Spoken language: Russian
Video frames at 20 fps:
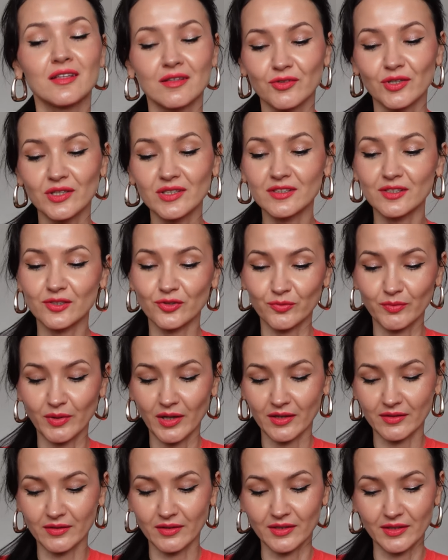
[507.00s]
но эти
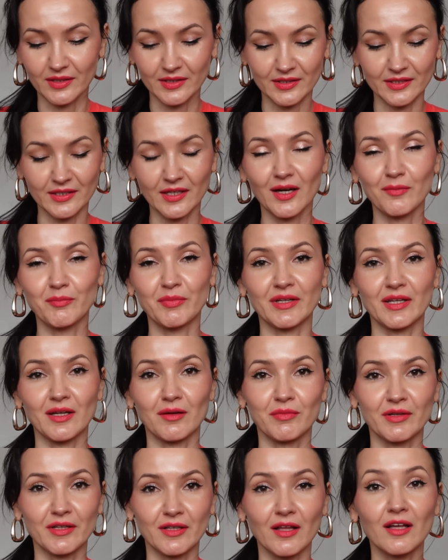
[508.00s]
румяна я
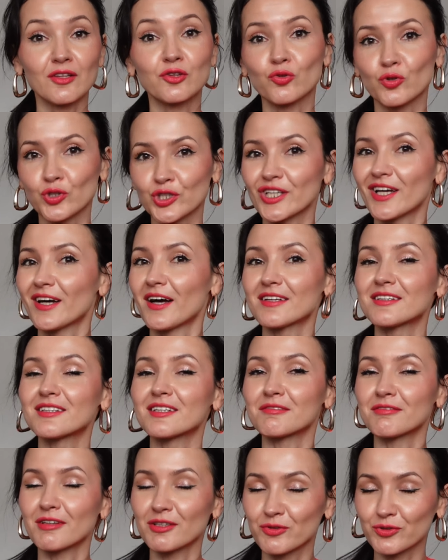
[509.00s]
приобрела тоже от
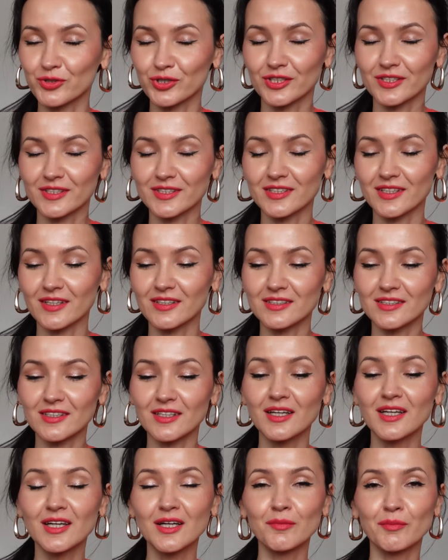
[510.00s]
Revolution, кстати,
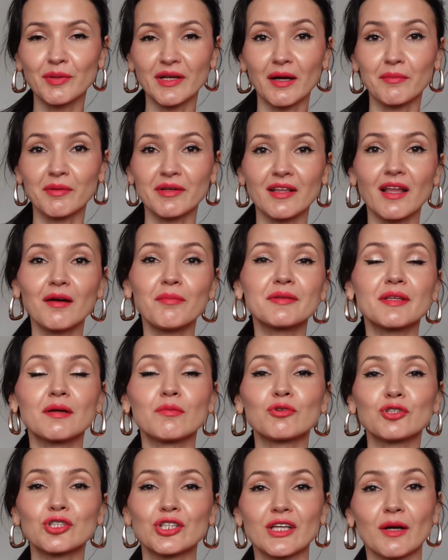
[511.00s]
приобрела,
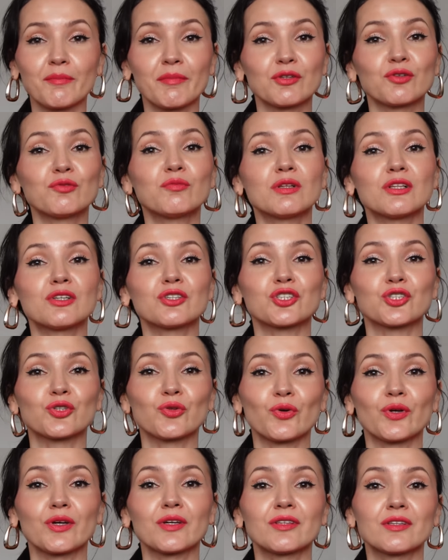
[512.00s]
потому что я подумала,
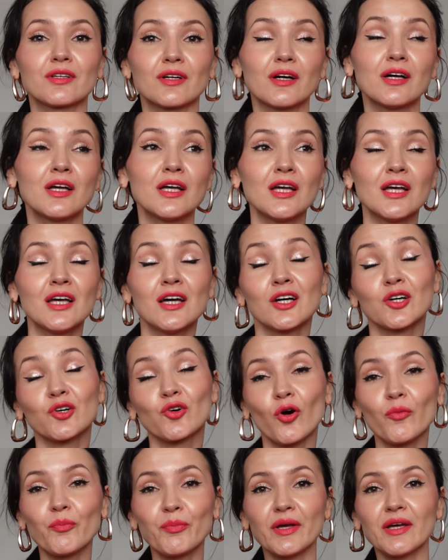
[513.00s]
что это
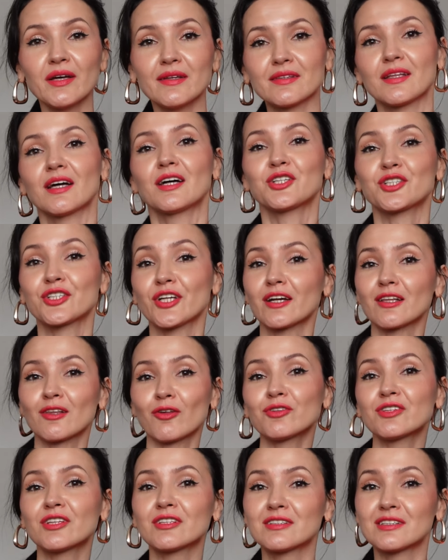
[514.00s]
копия на
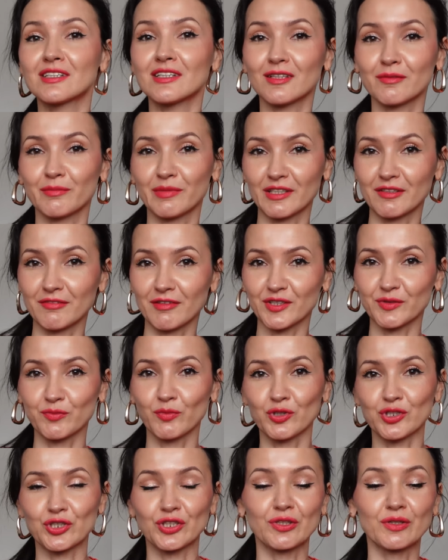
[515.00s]
Шарлотт Тилбери,
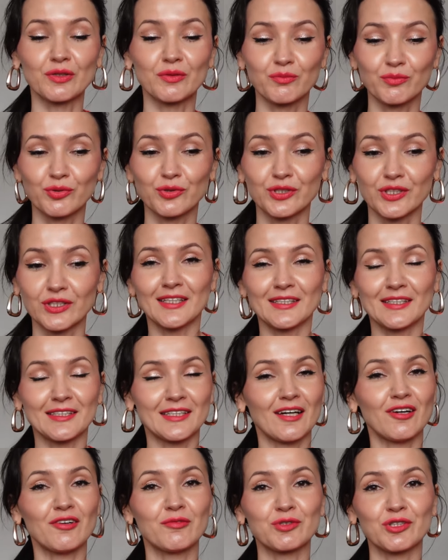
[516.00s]
возможно, будет.
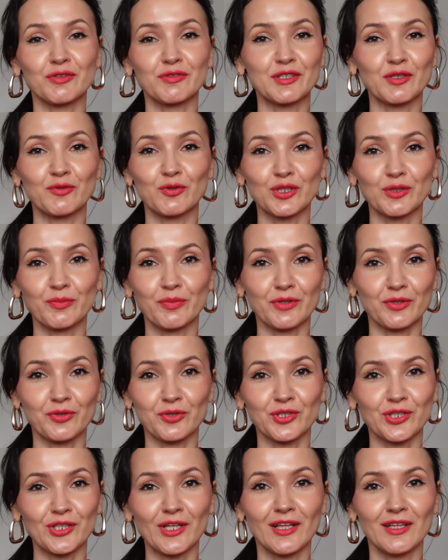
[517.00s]
Я вам уже все уши
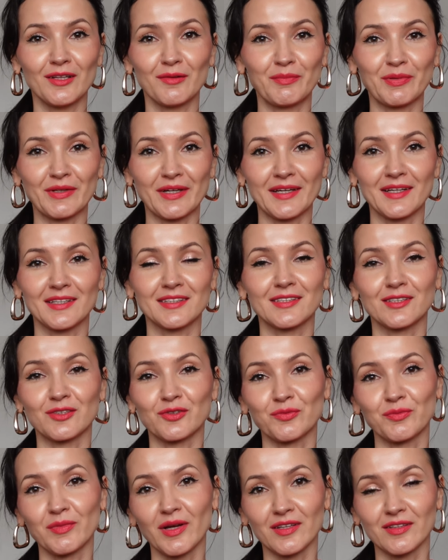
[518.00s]
прожужжала про эти
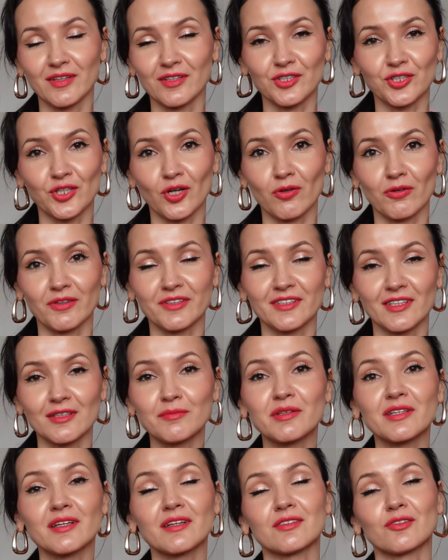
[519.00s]
румяна от Шарлотт
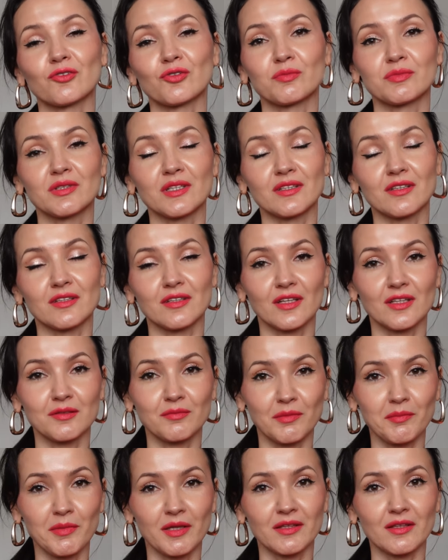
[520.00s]
Тилбери, которые у меня на данный
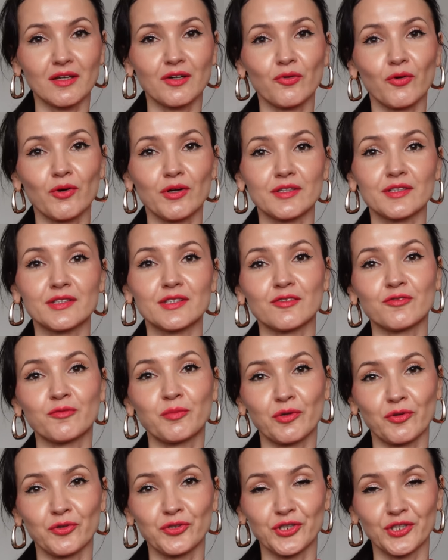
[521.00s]
момент находятся в
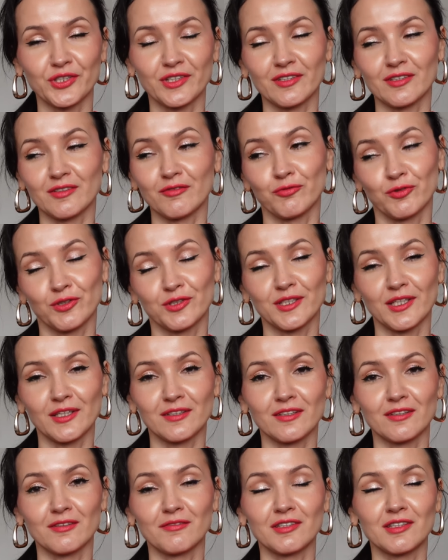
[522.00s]
проекте вот за
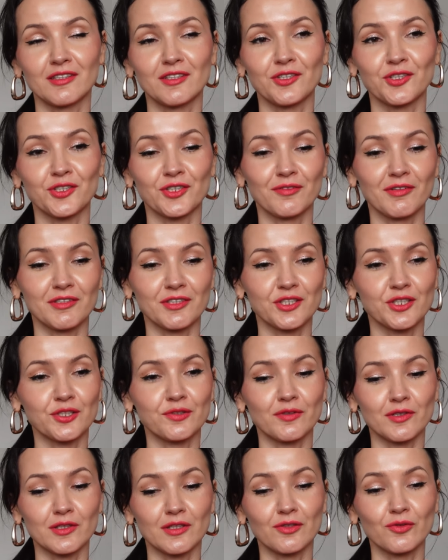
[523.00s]
этот
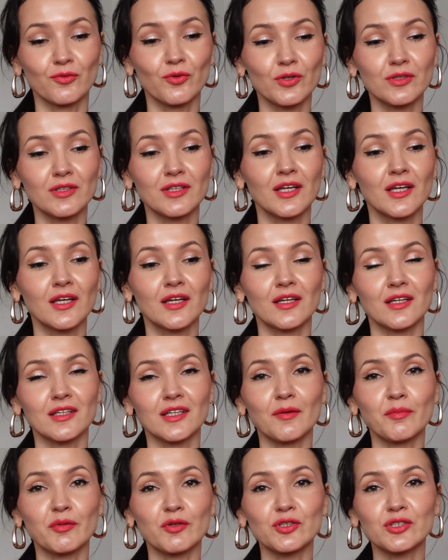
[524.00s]
2024 год. И
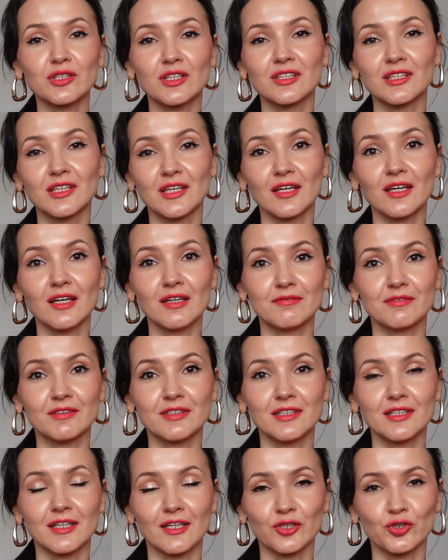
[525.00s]
я просто не
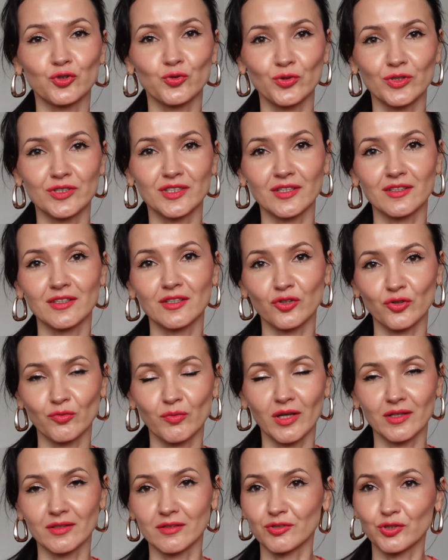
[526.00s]
выхожу из этих
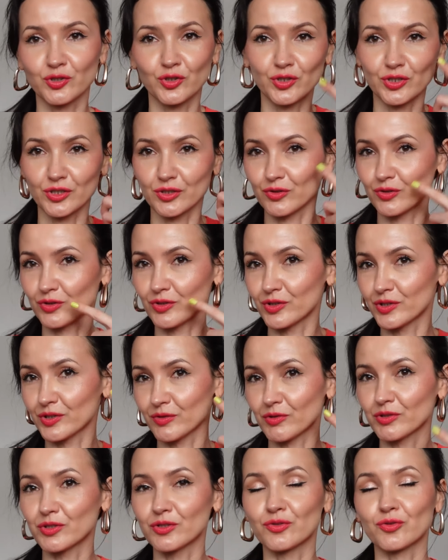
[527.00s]
румян, девочки. Э,
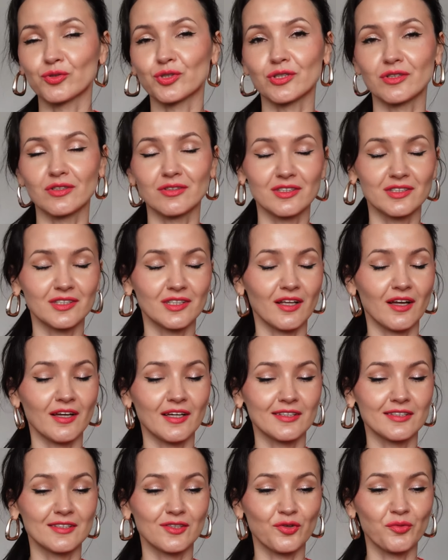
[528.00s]
сегодня тоже нанесла
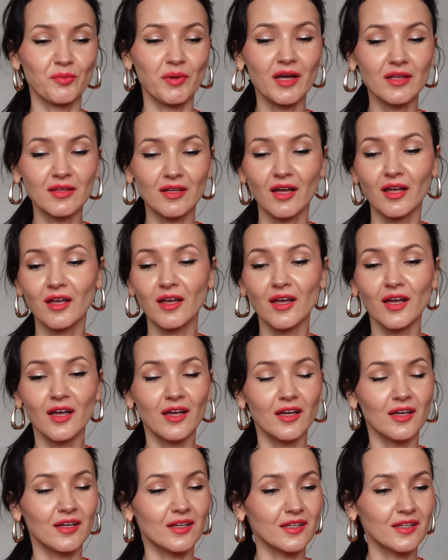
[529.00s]
эти румяна.
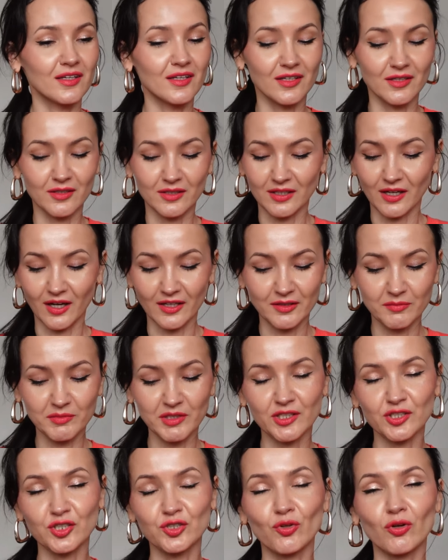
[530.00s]
И они
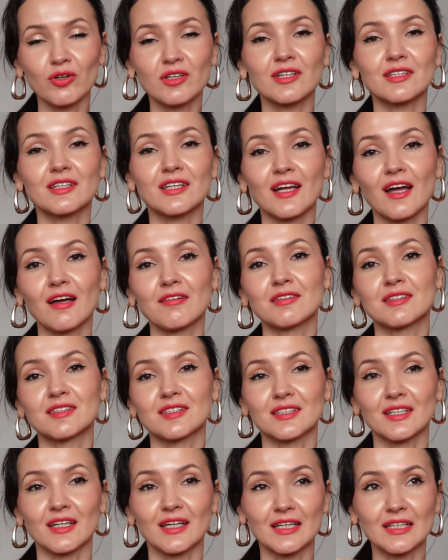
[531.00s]
мне настолько
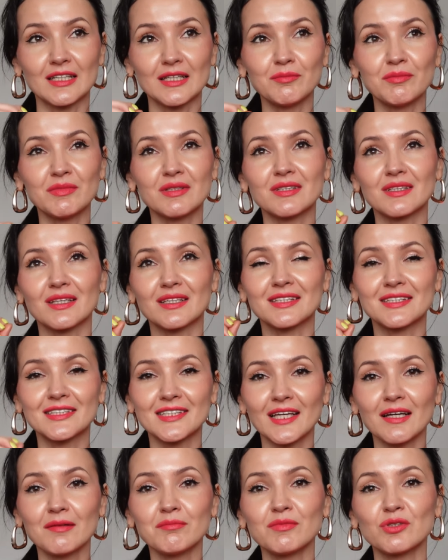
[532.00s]
нравятся именно
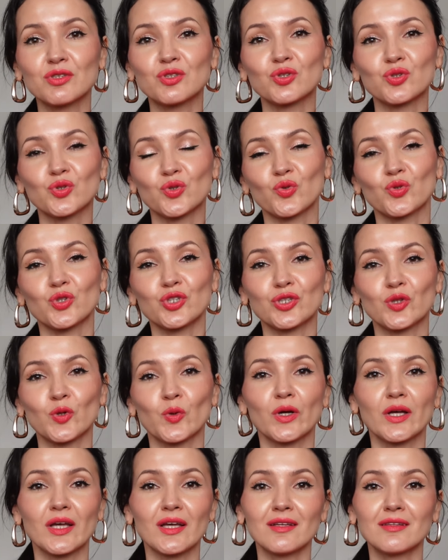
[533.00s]
тем, то,
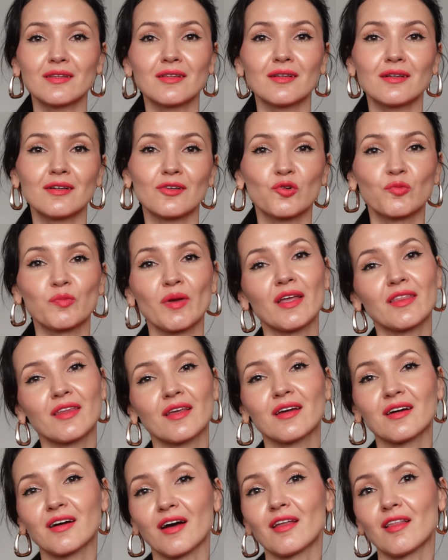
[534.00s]
что это румяна
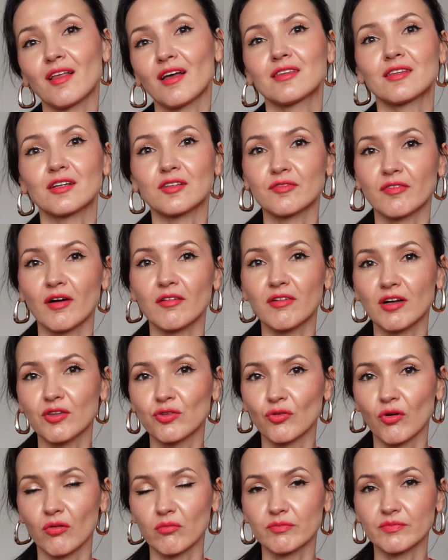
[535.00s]
и хайлайтер 2 в
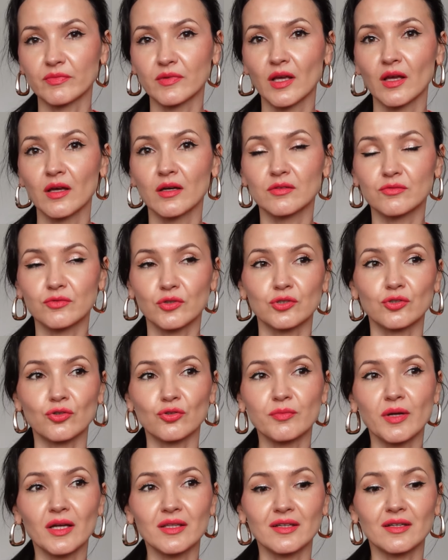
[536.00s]
одном. Вот,
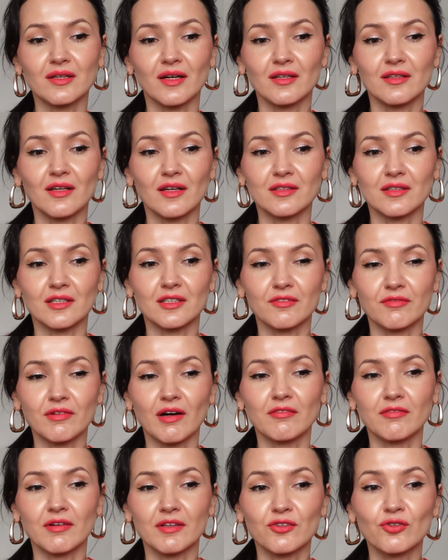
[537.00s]
румяна и хайлайтер
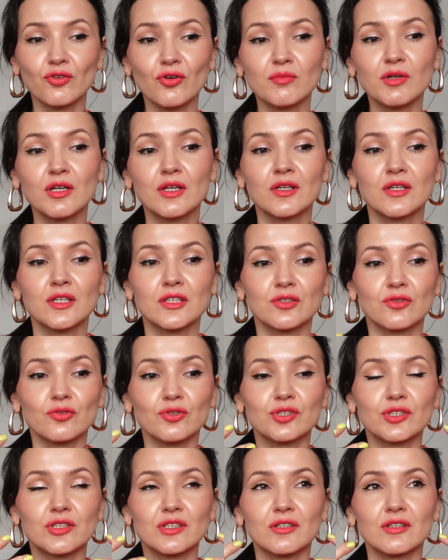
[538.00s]
2 в одном, то
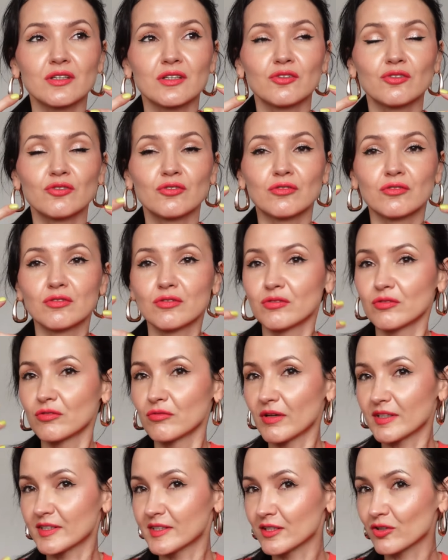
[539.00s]
есть у
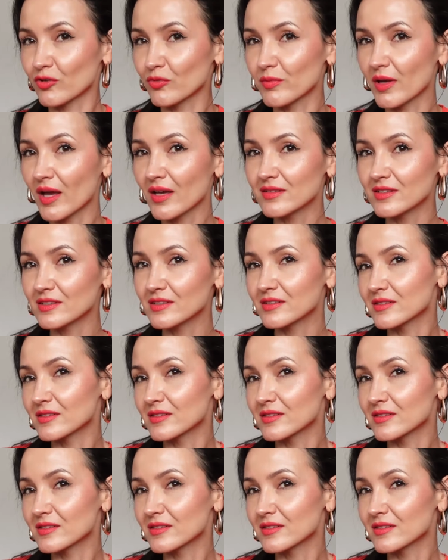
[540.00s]
вас и румянец,